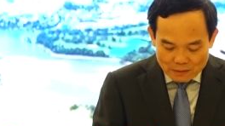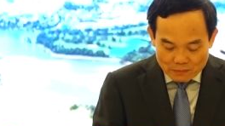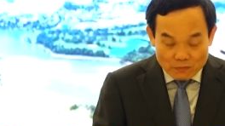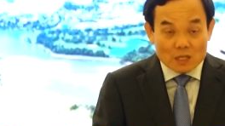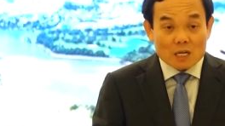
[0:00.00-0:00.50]

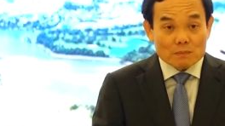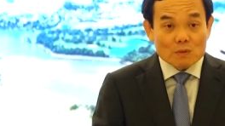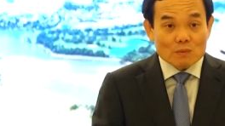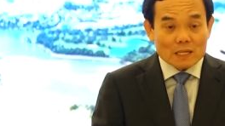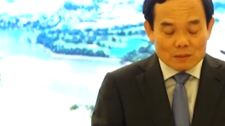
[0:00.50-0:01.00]
phối hợp cùng
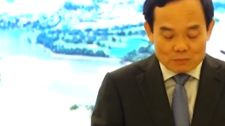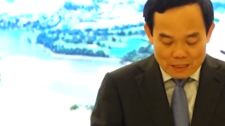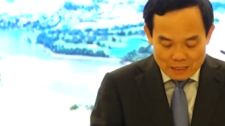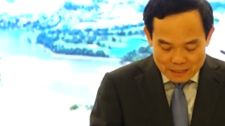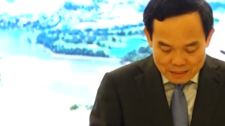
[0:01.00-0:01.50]
các đồng
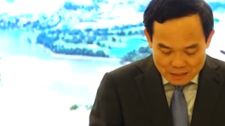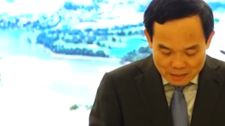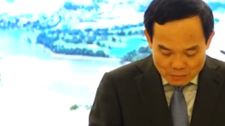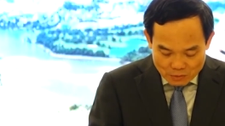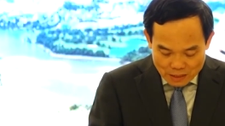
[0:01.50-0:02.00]
chí để xây
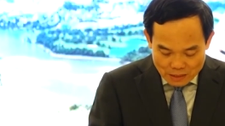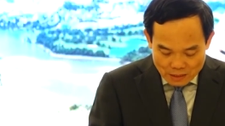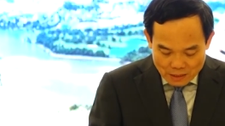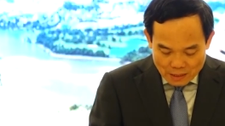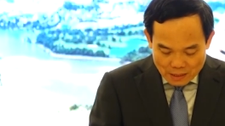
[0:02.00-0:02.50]
dựng một cái
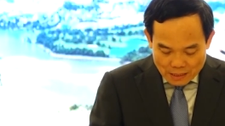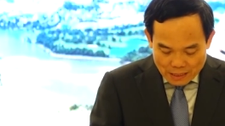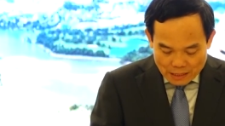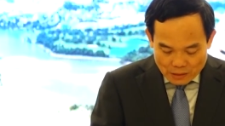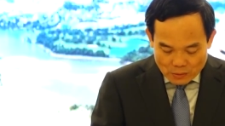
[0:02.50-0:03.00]
cái
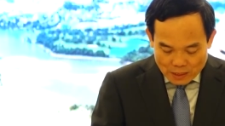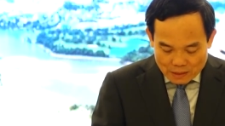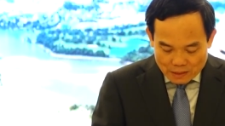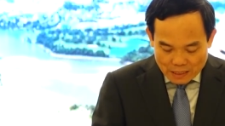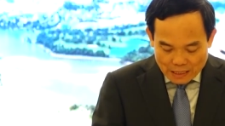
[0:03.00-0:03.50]
kế hoạch
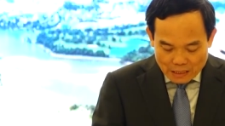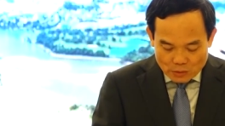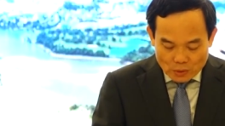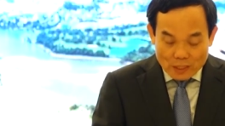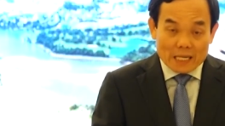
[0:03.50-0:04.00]
thực hiện cái
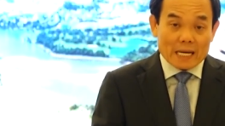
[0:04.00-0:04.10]
quy hoạch này.